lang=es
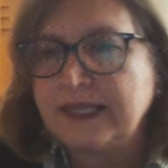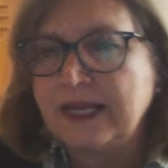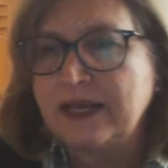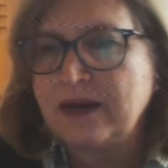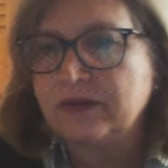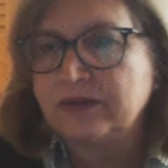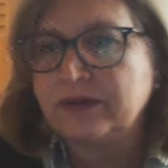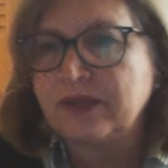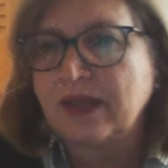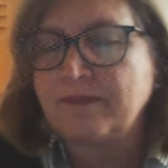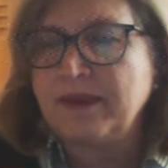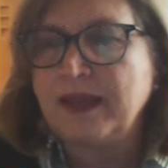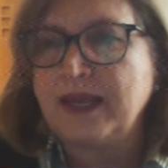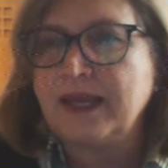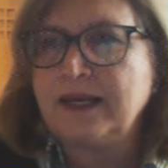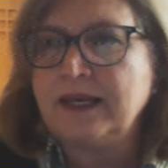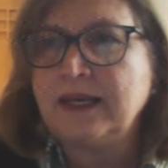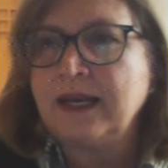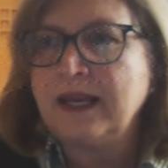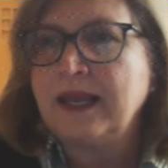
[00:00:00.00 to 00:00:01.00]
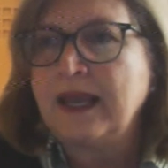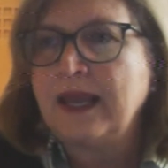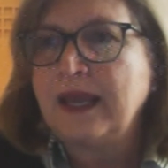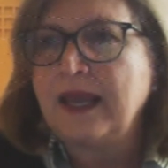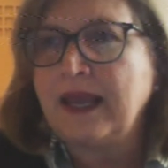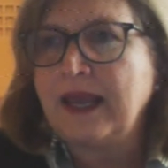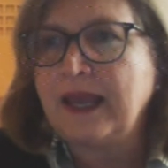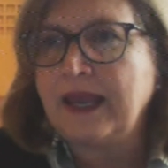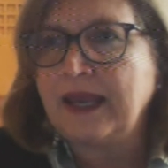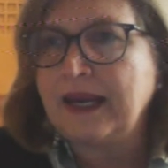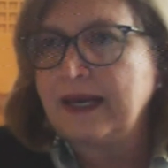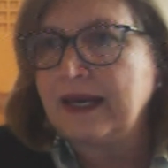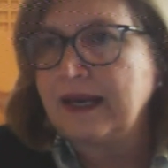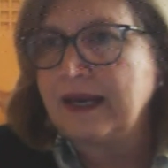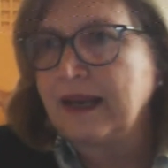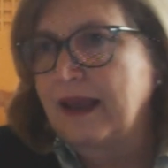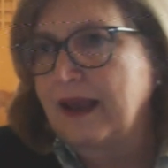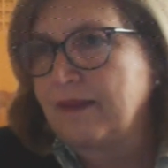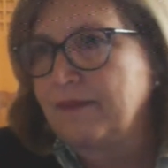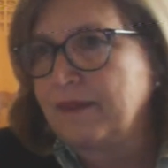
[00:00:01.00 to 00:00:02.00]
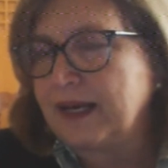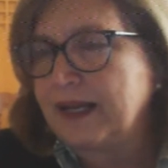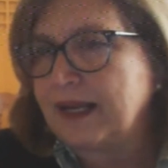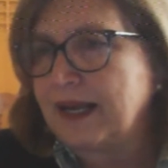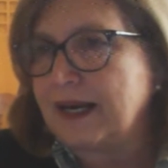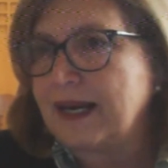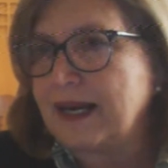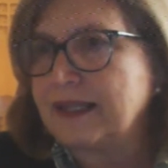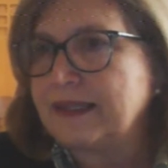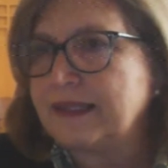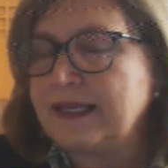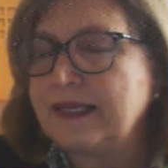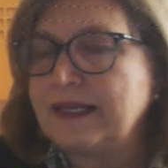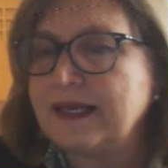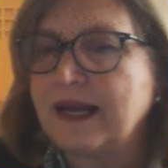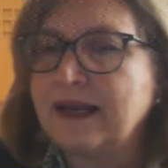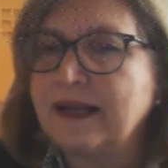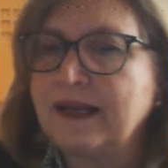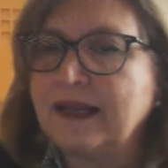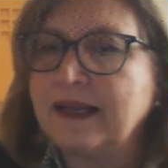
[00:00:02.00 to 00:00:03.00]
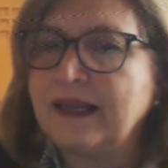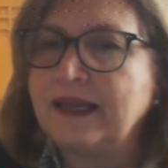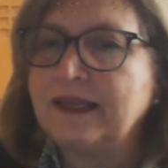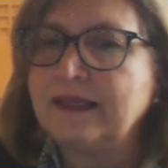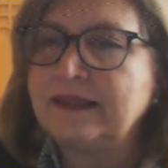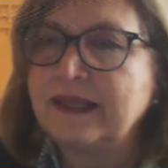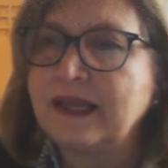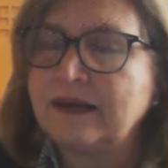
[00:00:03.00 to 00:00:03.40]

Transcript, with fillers: sino también en América Latina en